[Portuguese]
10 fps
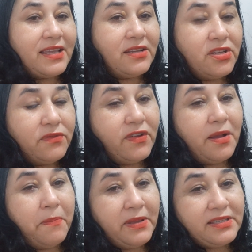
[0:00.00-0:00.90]
que a gente
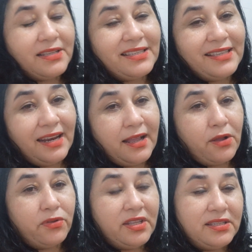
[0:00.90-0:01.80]
fica pensando, será que
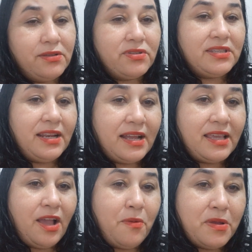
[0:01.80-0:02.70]
aconteceu? Será
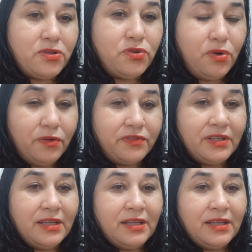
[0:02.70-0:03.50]
que realmente houve?